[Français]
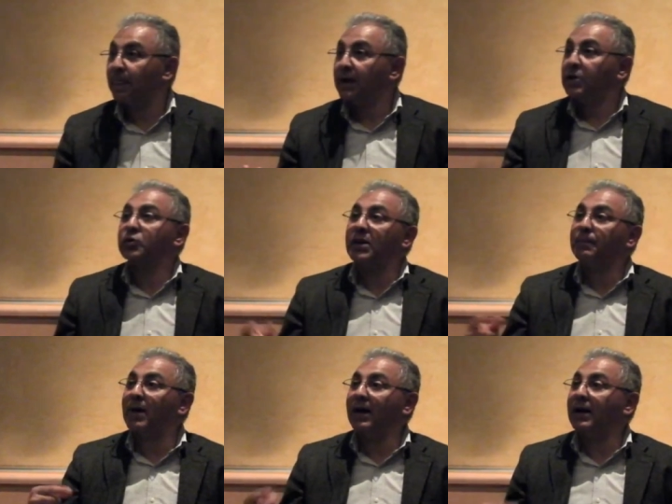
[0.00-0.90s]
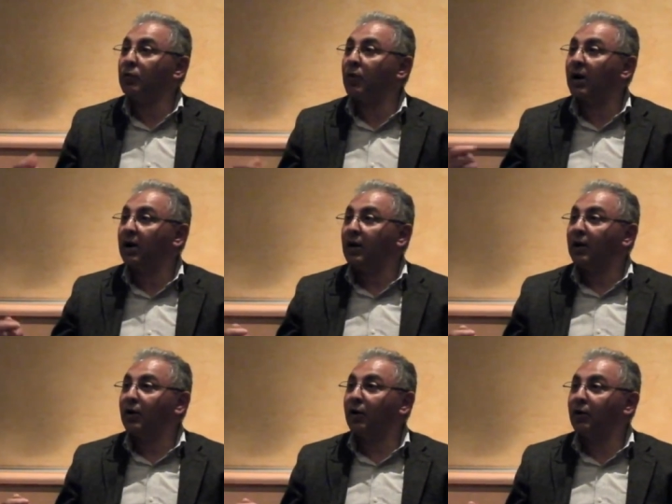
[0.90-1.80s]
Ce n'est pas la loi
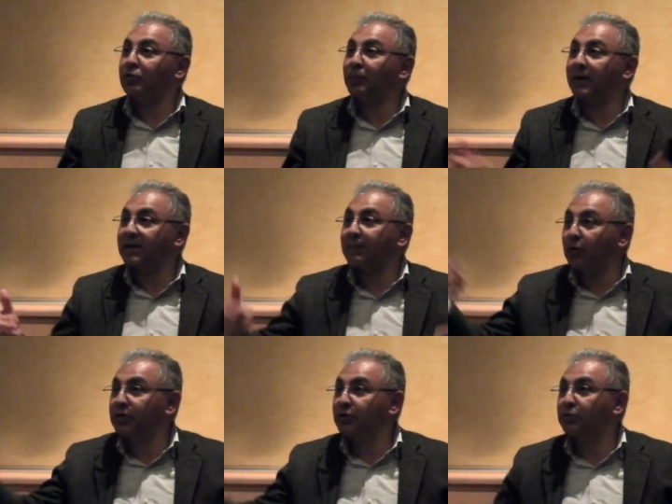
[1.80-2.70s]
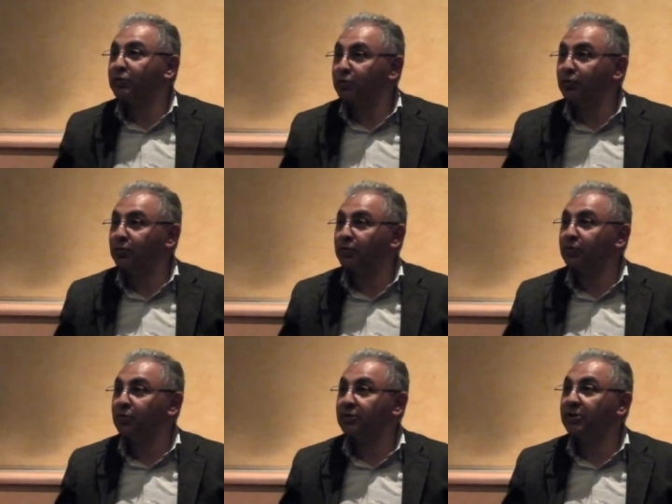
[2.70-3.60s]
euh, du prêt-à-porter de Monsieur Tout-le-Monde.
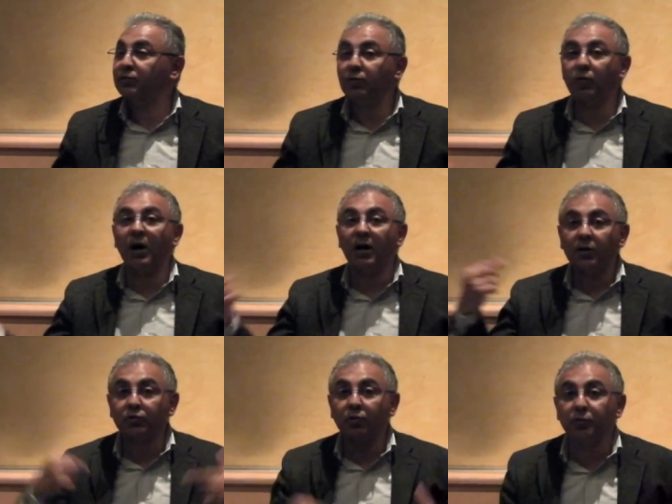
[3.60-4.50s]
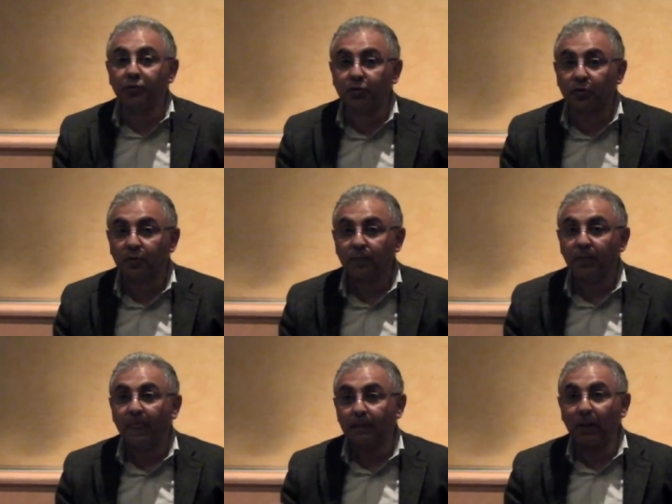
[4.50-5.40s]
C'est une loi sur mesure
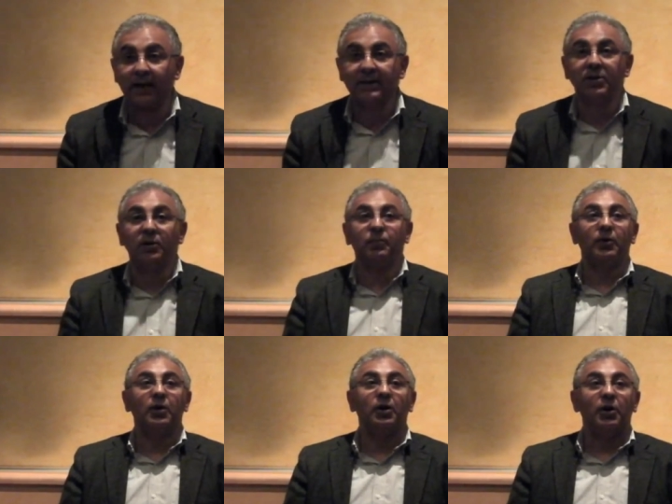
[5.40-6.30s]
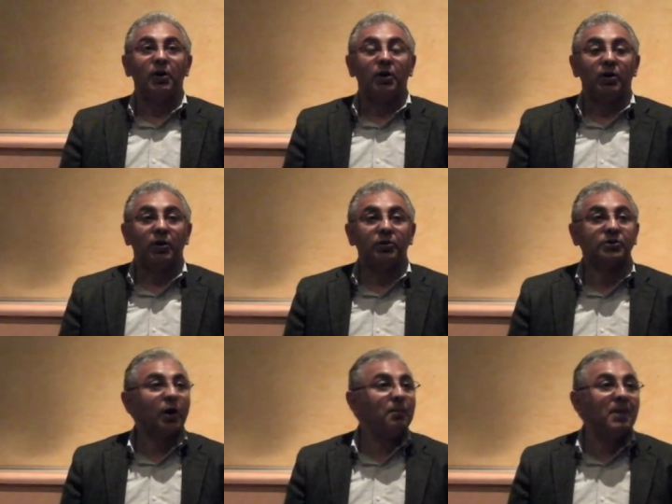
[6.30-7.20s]
par exemple, euh,
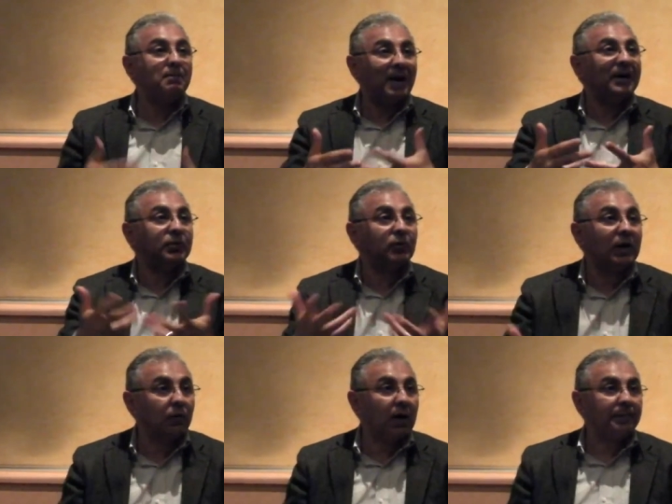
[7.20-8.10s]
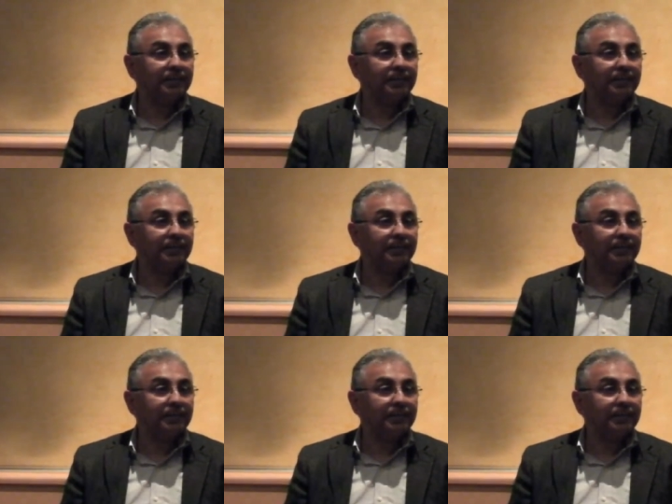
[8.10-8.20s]
sans même parler de la loi,